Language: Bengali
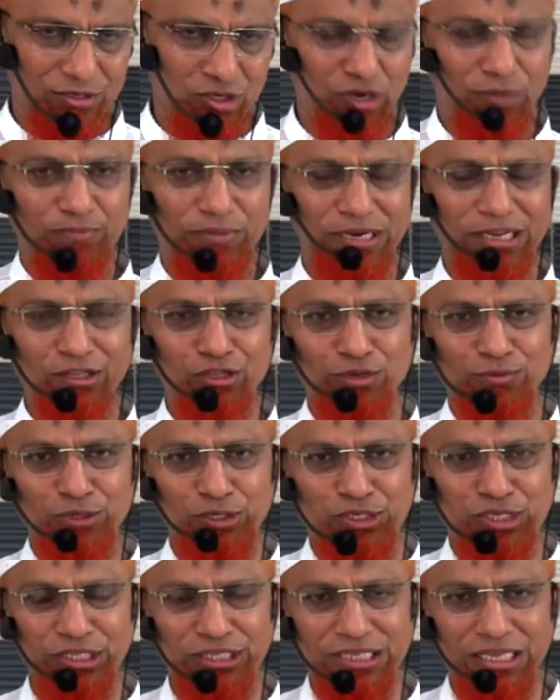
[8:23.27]
সম্মানিত
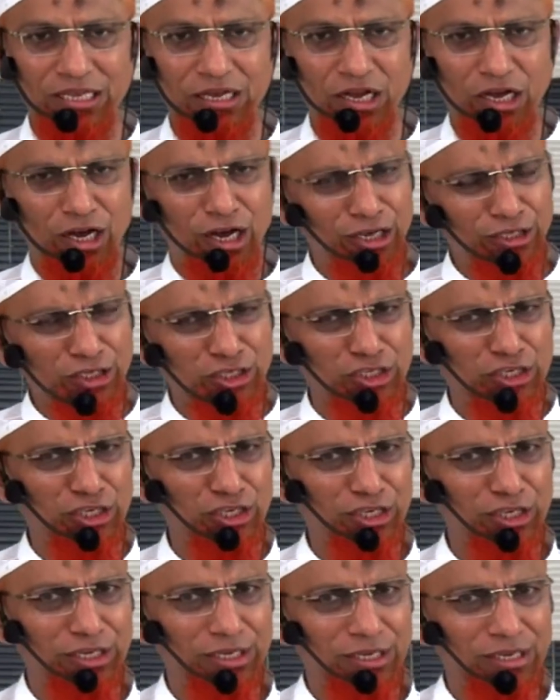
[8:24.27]
উপস্থিতি হজ
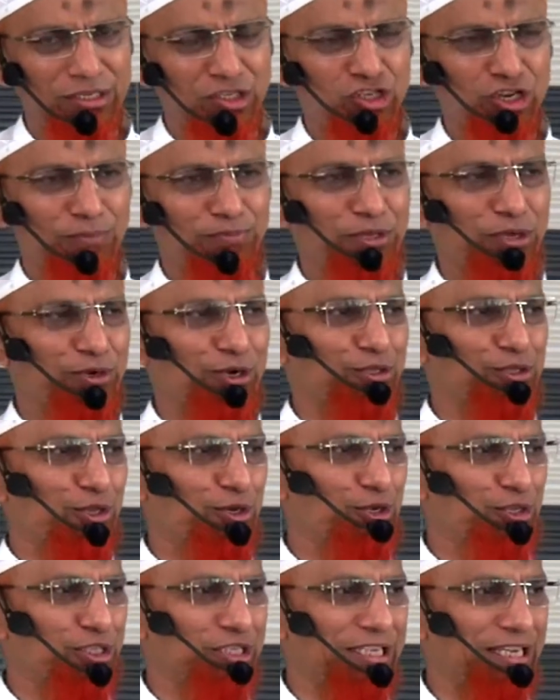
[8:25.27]
শব্দের অর্থ
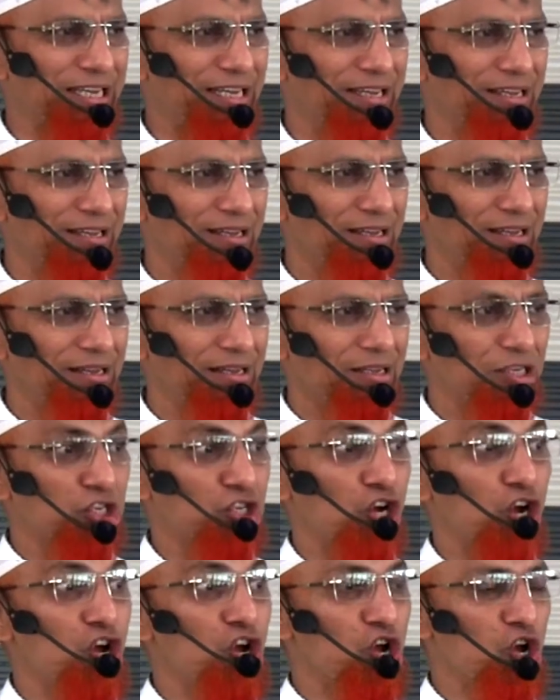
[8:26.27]
হচ্ছে
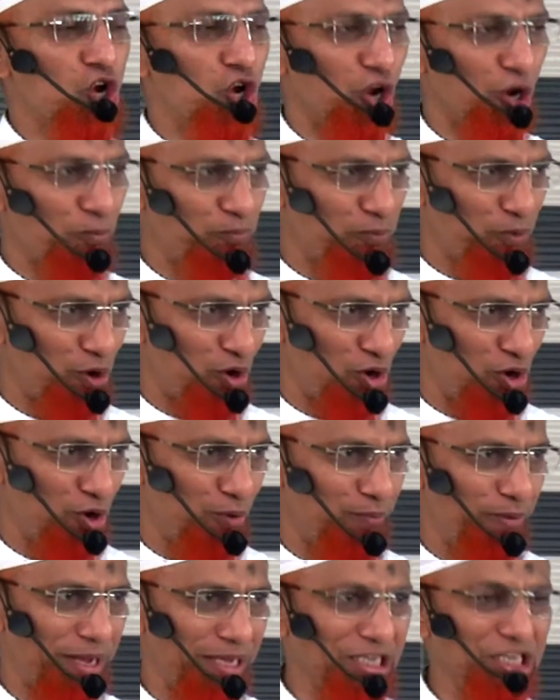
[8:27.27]
সংকল্প
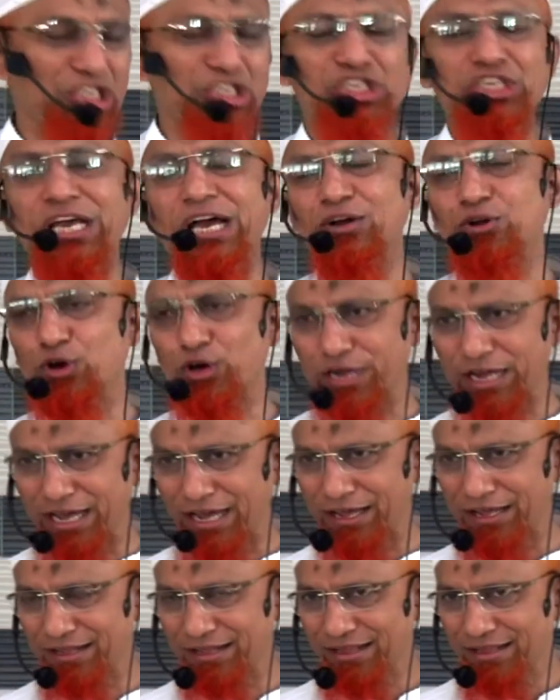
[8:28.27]
বা ইচ্ছা করা